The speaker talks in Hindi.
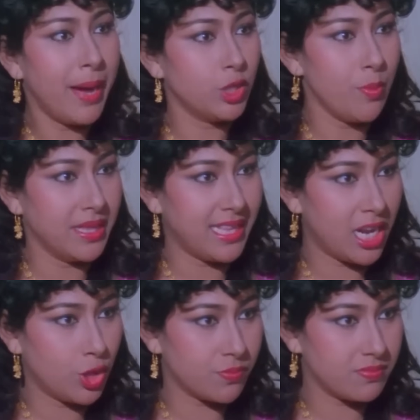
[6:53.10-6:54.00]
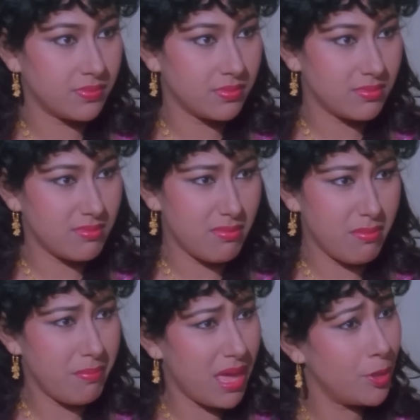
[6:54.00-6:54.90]
इसकी बातों में मत आना तुम
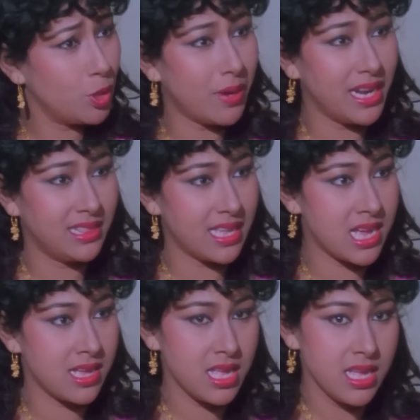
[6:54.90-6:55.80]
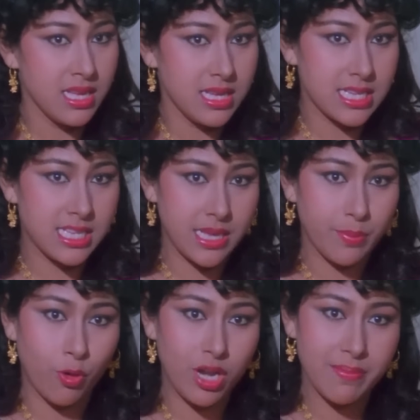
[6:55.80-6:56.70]
मैं भी तुम्हारी तरह
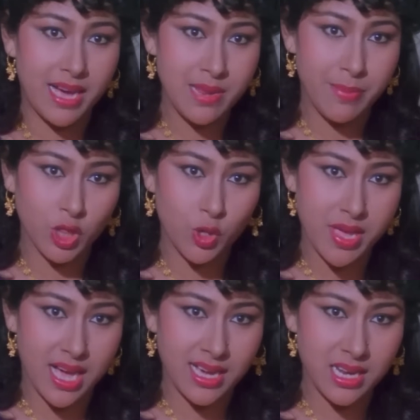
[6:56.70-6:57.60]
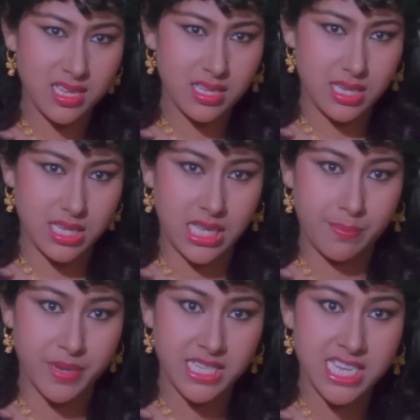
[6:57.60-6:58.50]
इसकी भोली भाली बातों में आकर
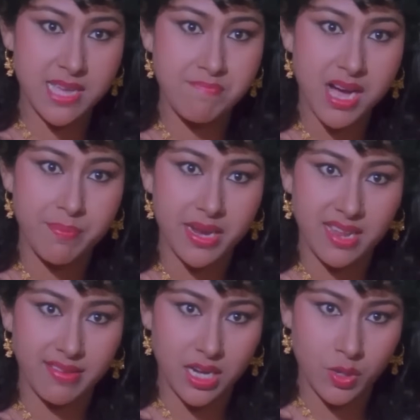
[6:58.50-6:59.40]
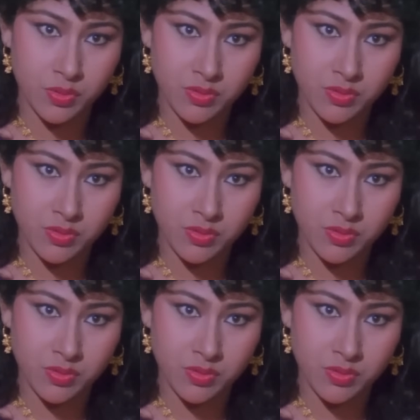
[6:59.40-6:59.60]
इसके बच्चे की माँ बनने वाली